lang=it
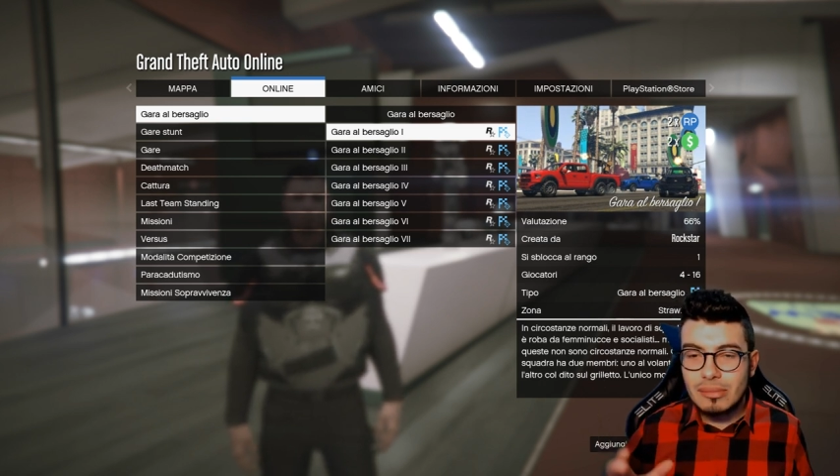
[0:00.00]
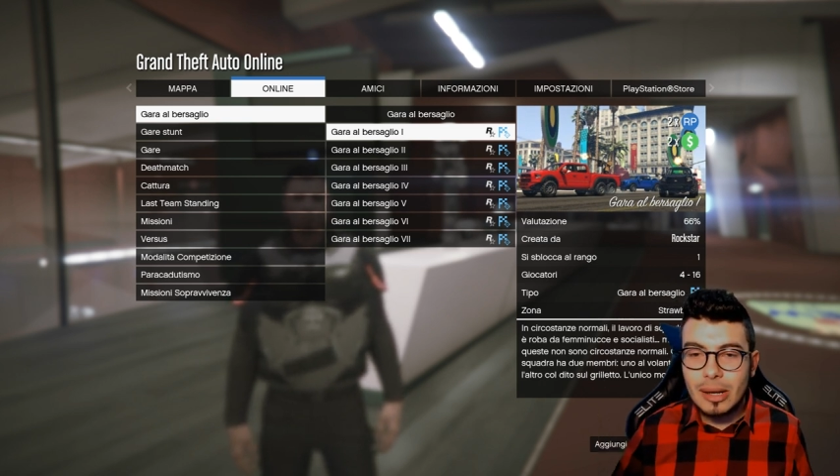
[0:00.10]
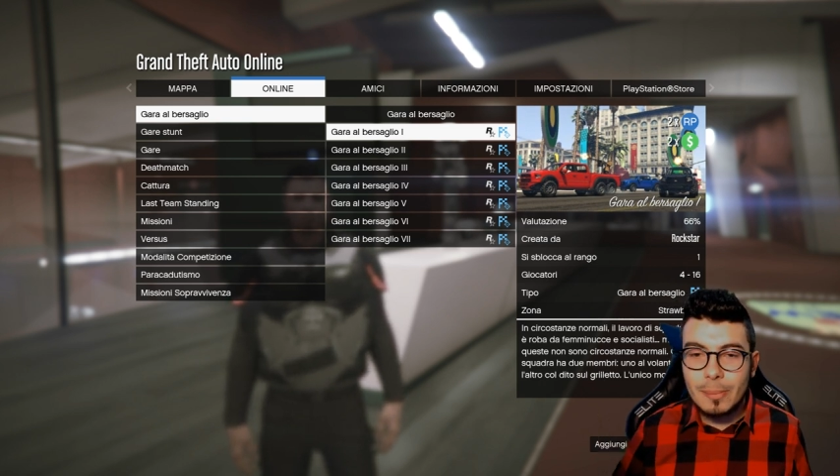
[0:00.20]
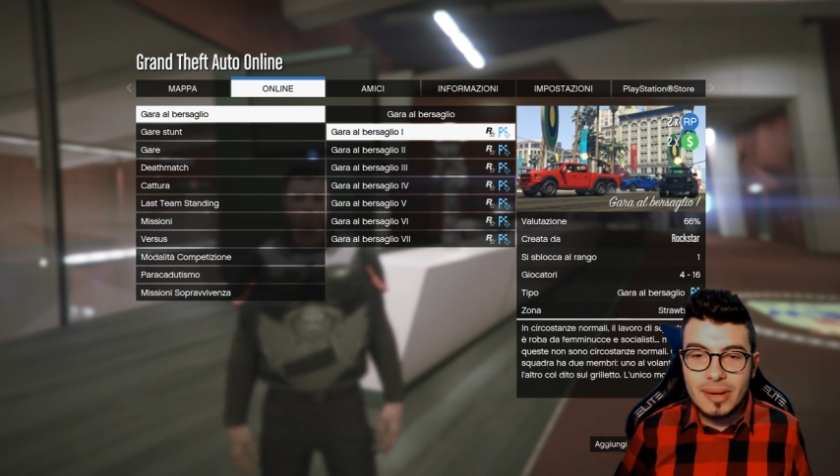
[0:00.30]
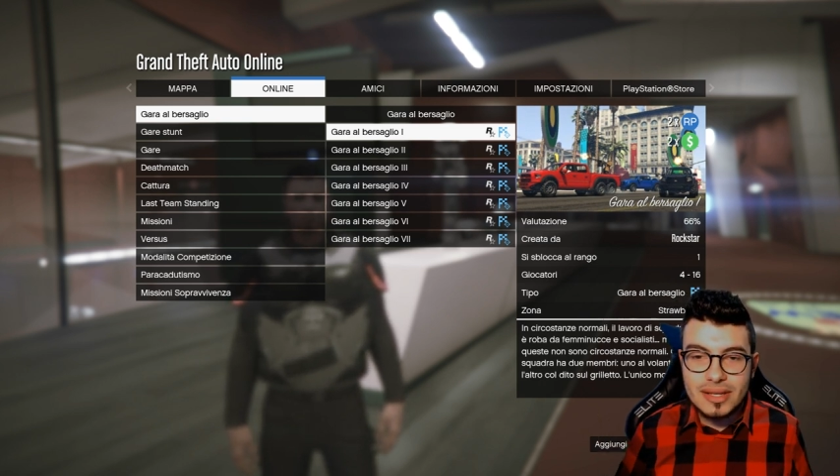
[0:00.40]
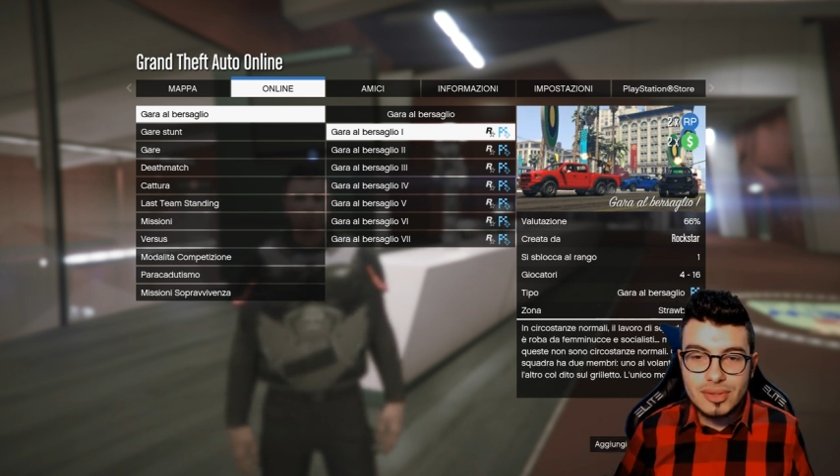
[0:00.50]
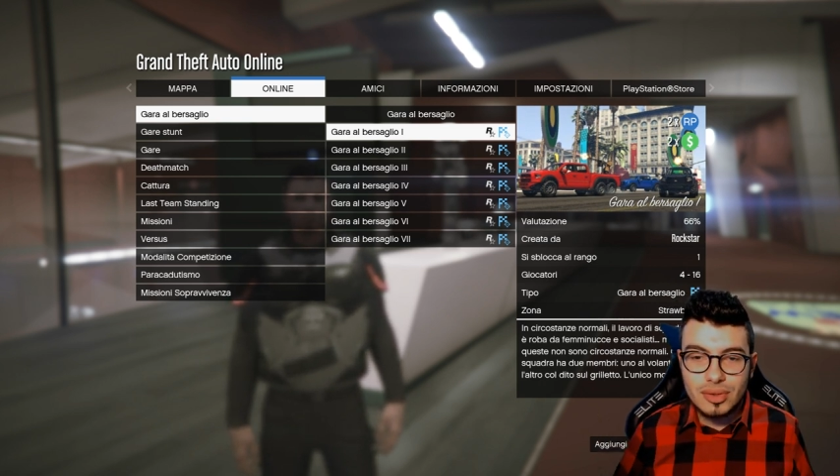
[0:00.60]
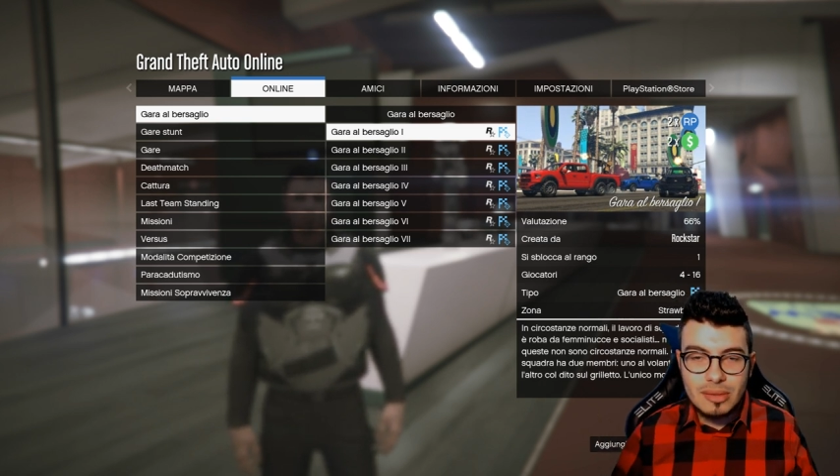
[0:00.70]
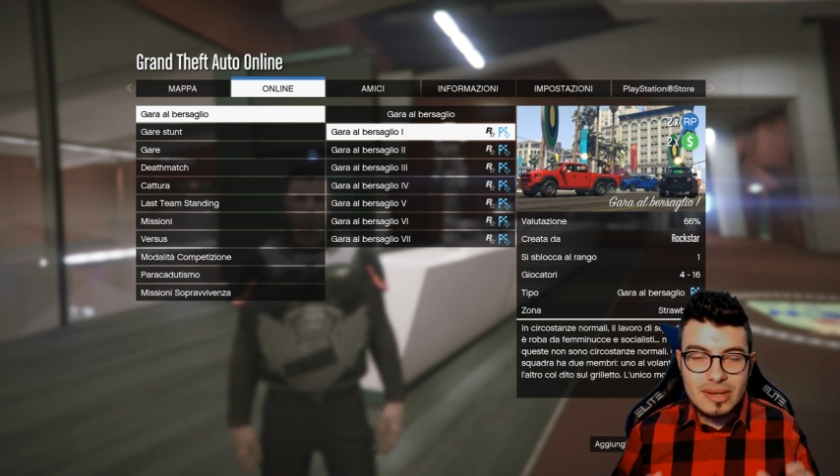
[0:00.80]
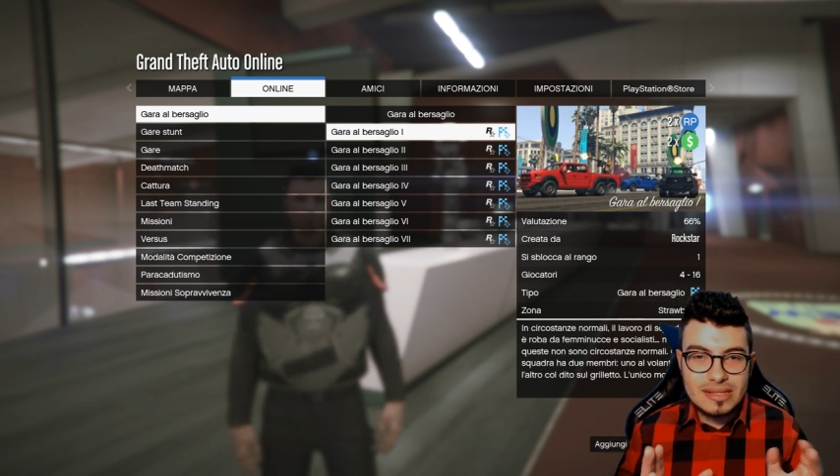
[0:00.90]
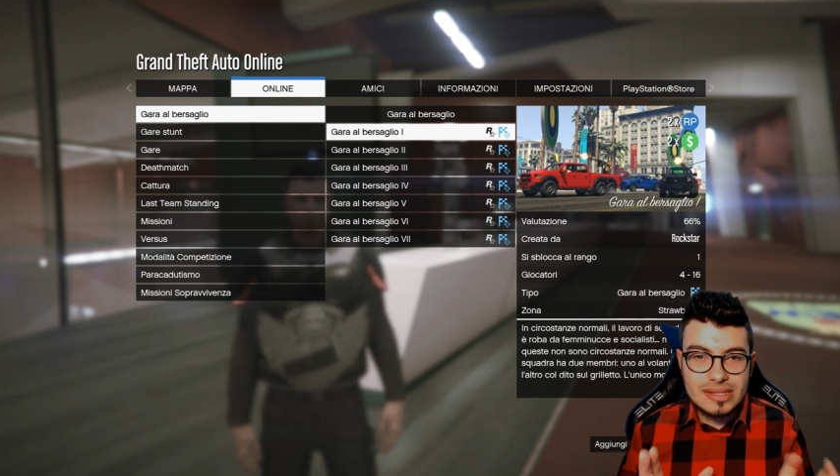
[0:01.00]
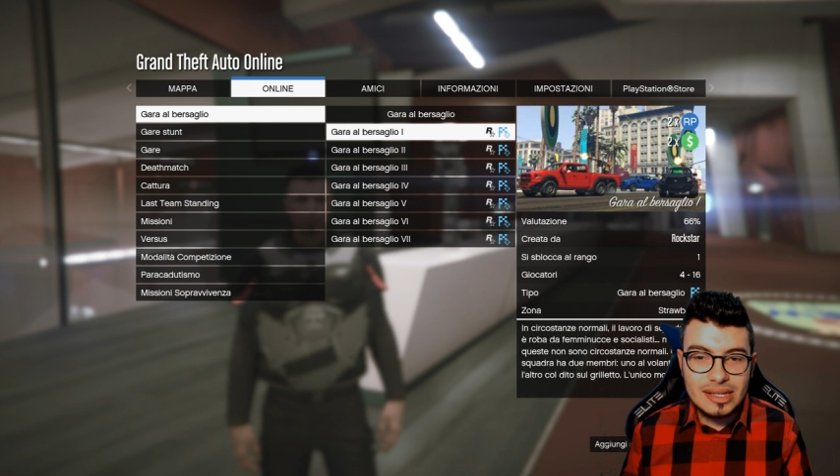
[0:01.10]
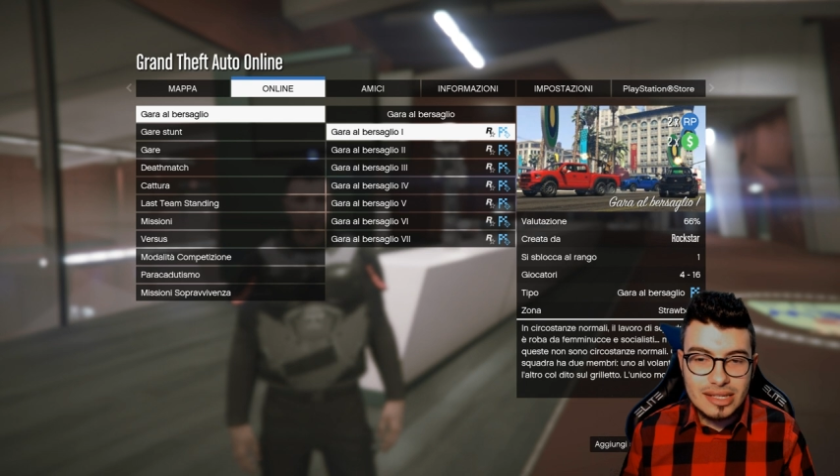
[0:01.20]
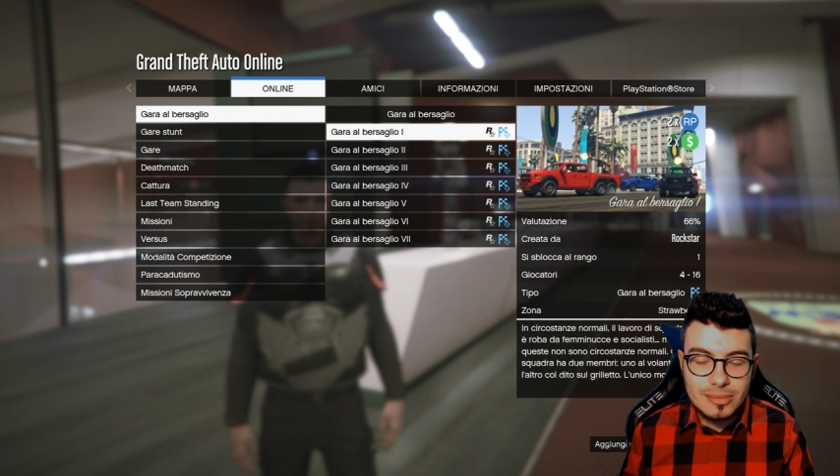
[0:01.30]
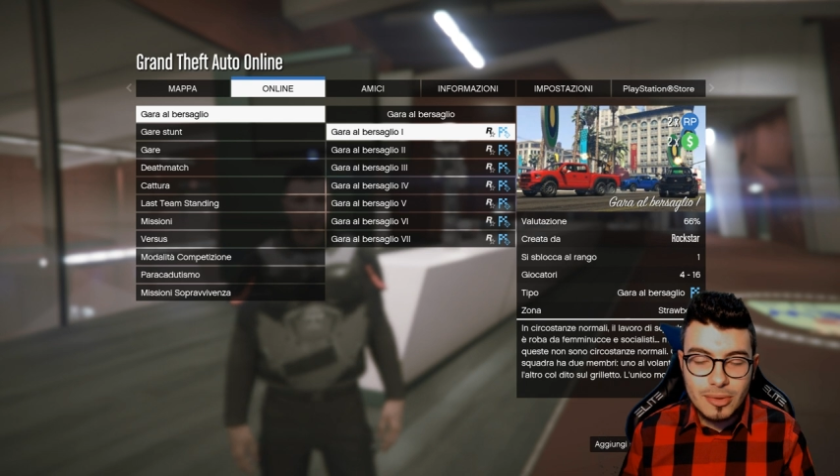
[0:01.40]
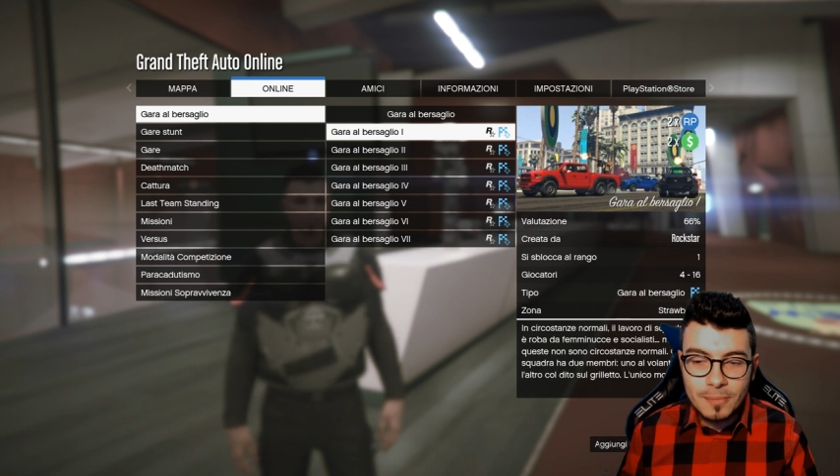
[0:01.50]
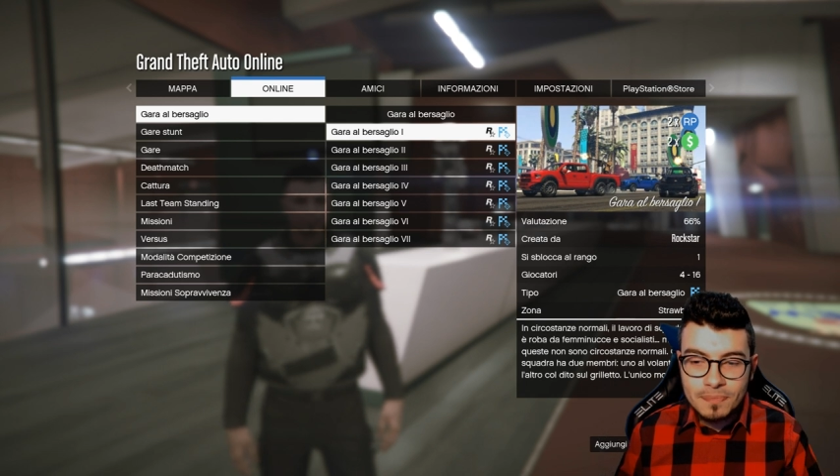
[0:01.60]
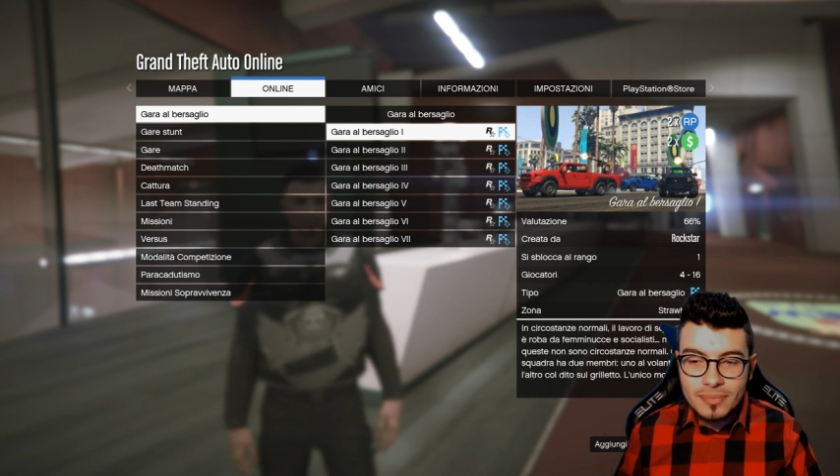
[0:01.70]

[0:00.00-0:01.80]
mappa e sono dei bersagli tipo